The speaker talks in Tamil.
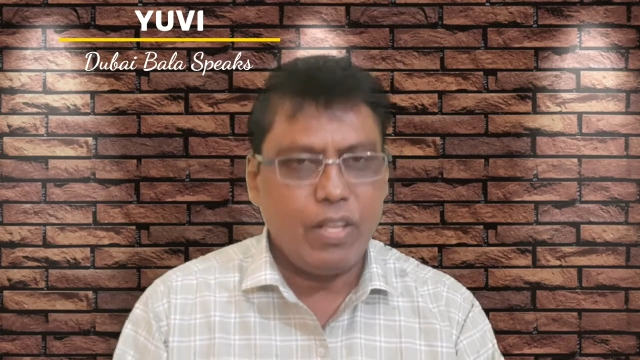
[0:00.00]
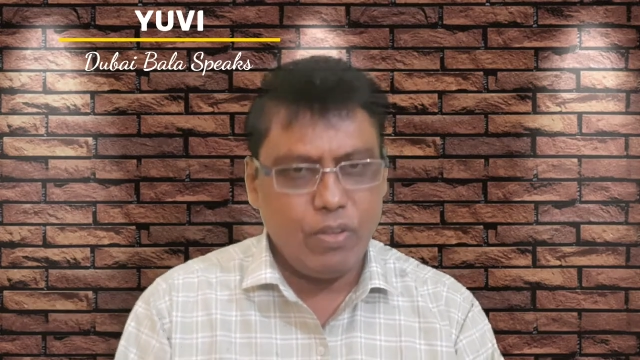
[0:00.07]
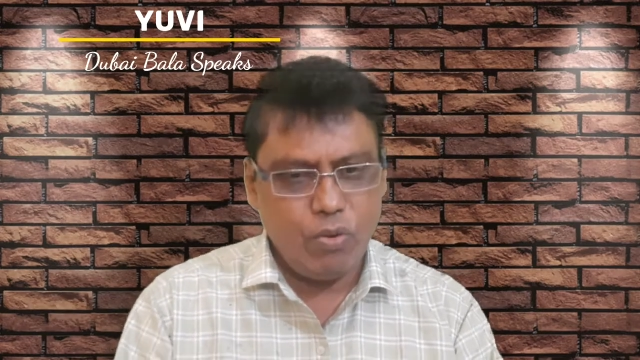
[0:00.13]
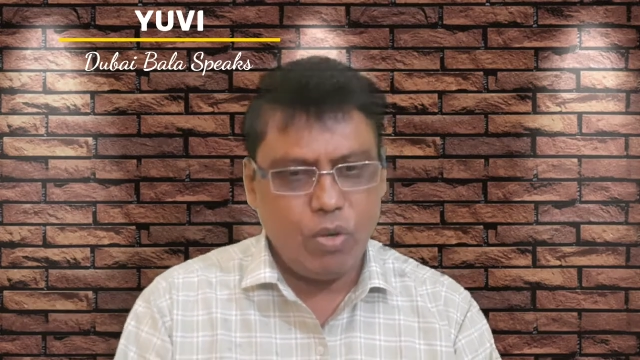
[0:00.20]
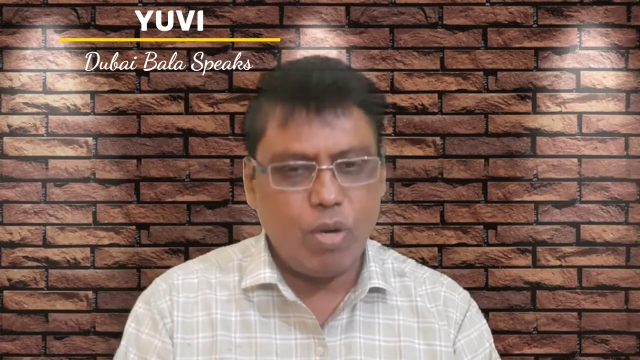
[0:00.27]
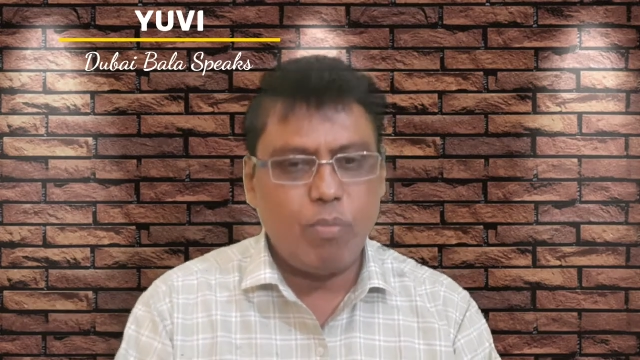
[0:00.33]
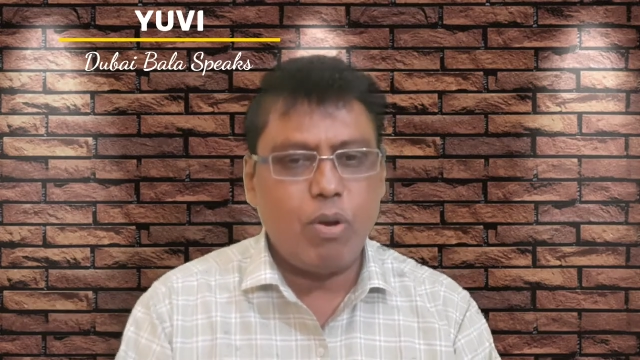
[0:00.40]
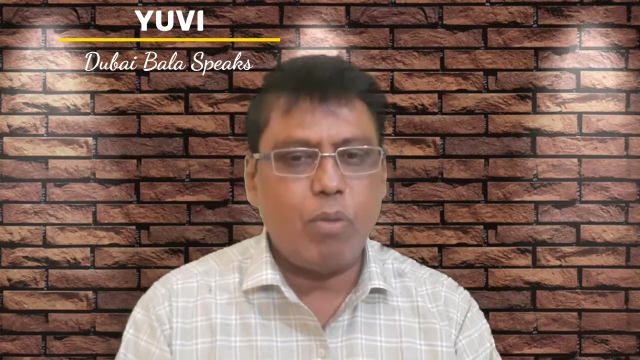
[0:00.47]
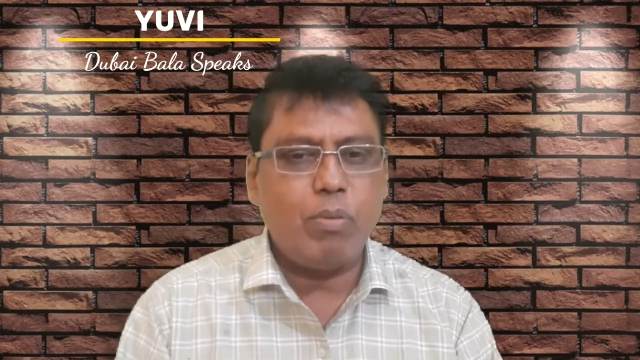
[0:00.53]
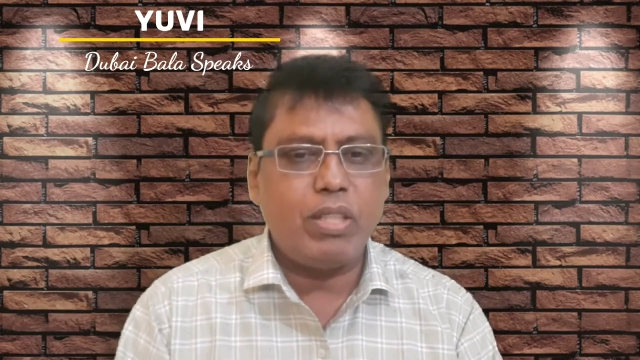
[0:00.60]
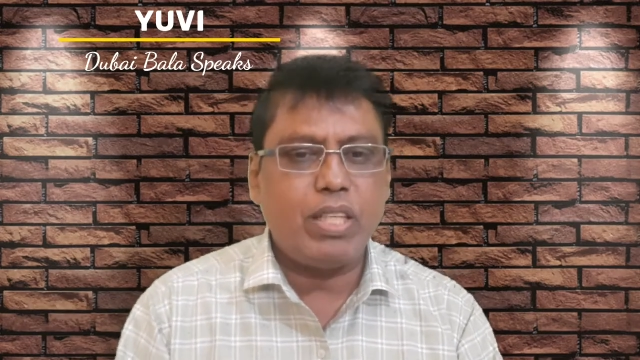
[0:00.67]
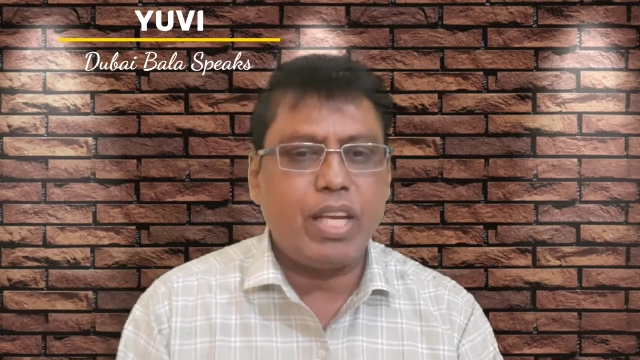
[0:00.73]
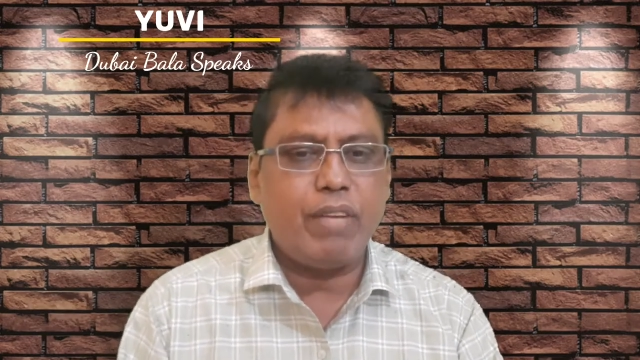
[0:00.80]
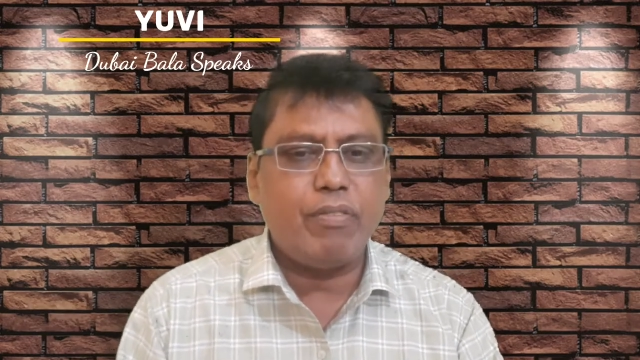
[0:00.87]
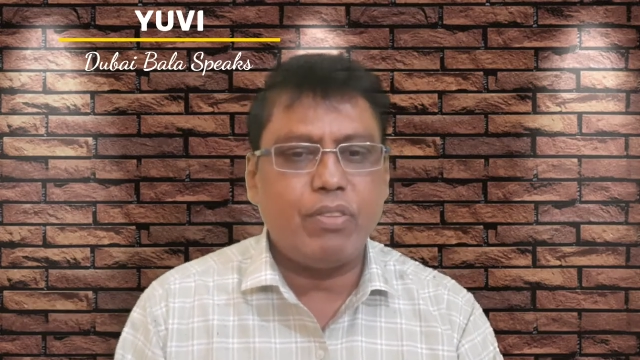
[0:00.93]
இவரு
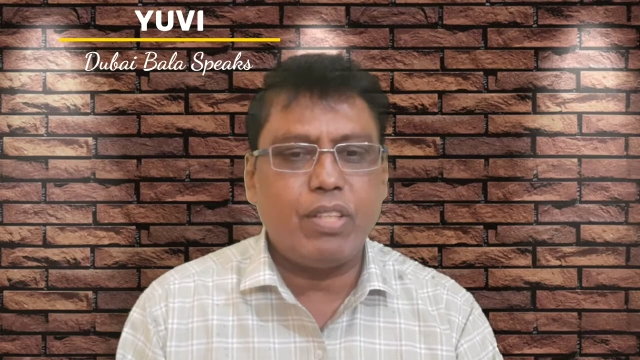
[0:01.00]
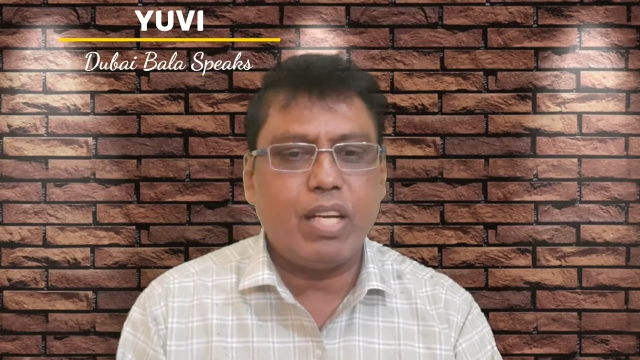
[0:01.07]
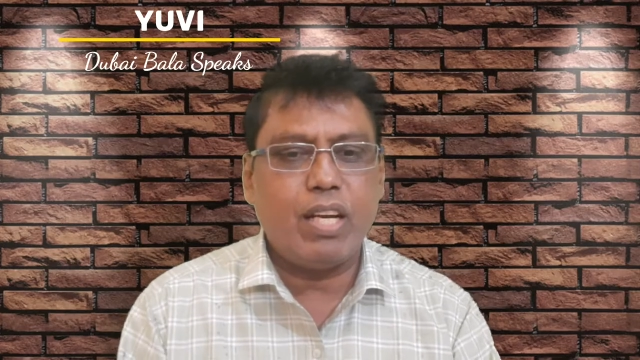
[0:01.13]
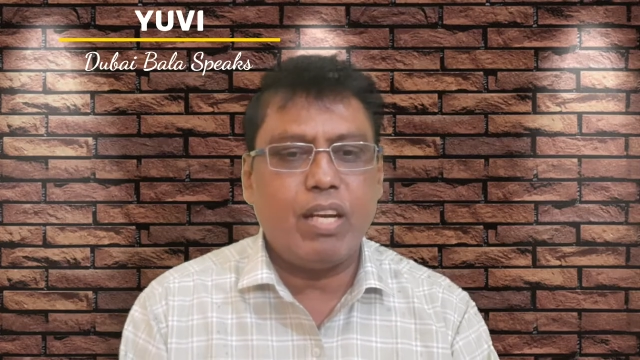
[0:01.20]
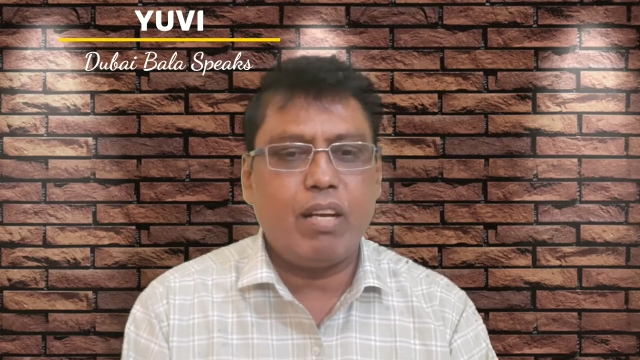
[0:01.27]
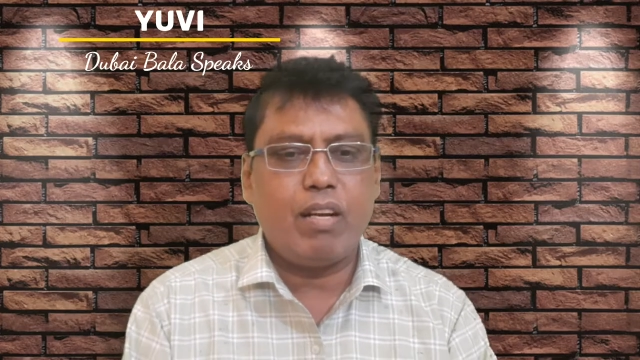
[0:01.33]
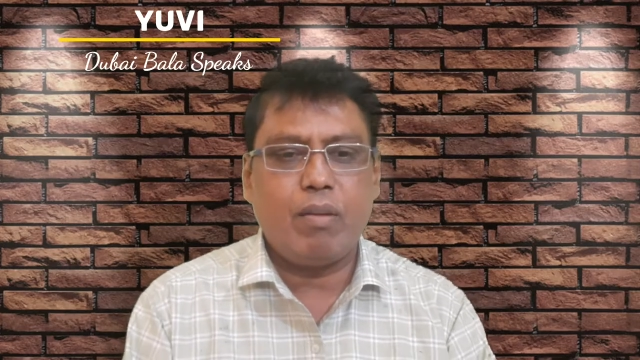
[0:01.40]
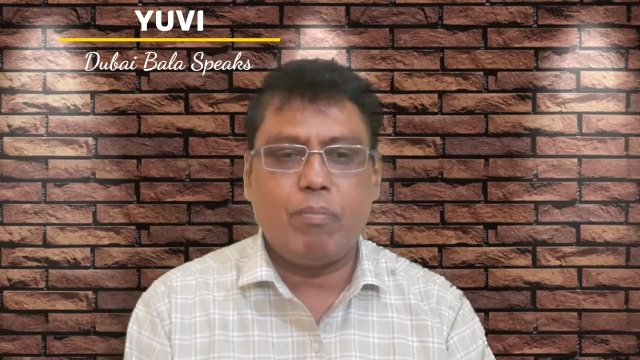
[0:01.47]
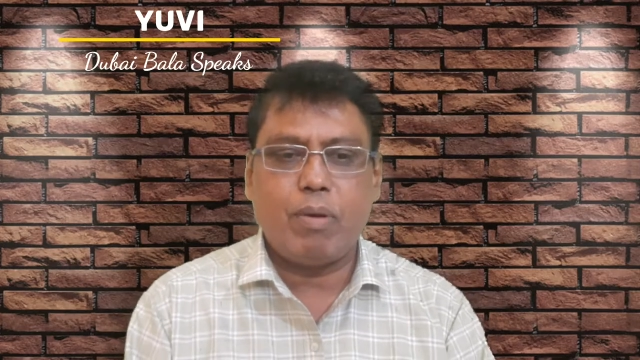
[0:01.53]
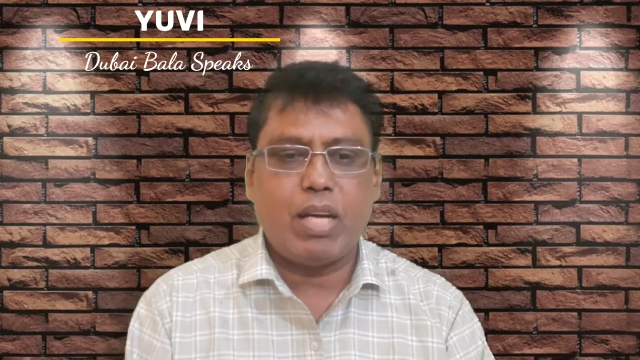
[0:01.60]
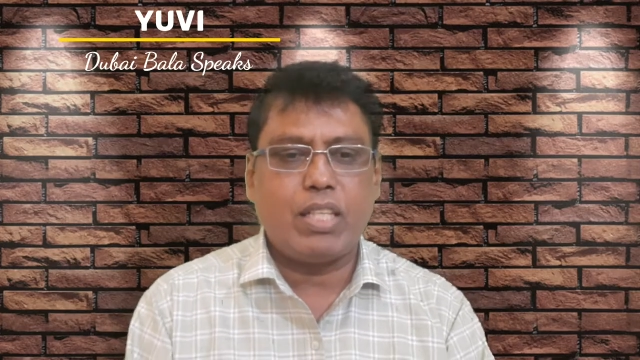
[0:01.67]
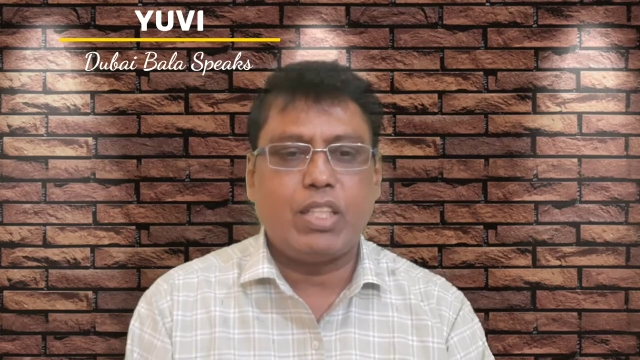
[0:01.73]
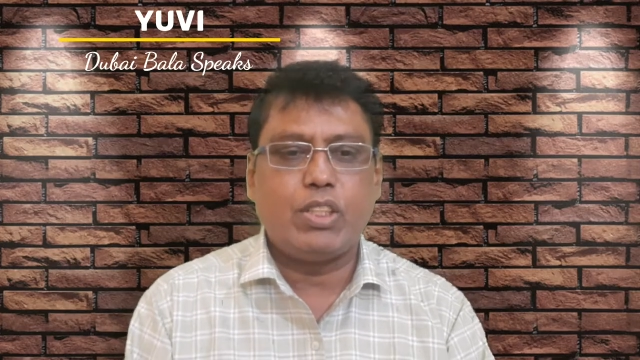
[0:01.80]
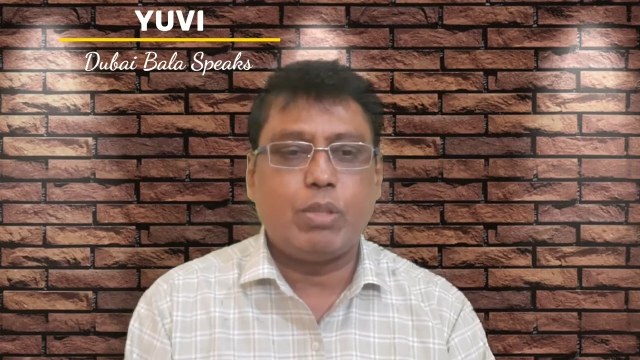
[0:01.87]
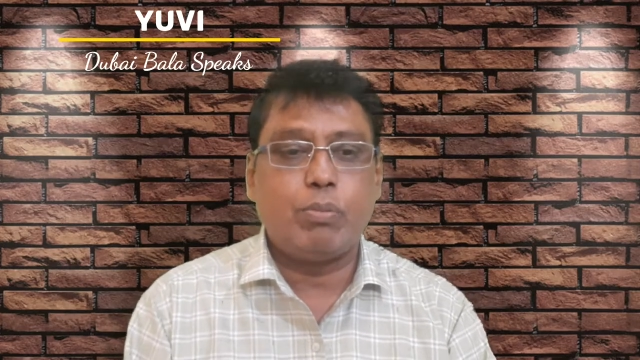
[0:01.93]
முகமது கைஃப் தான்
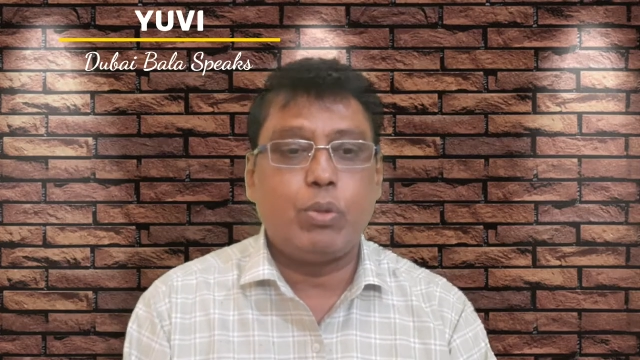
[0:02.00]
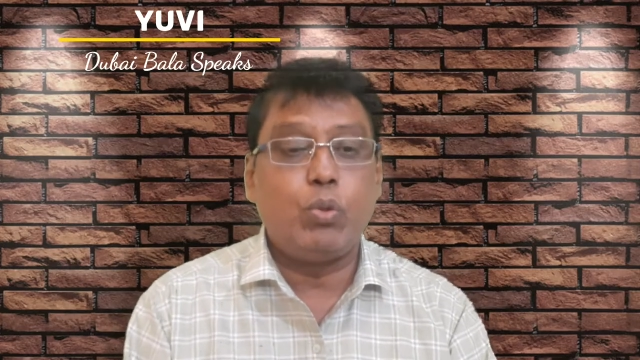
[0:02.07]
பார்ட்னர்ஷிப்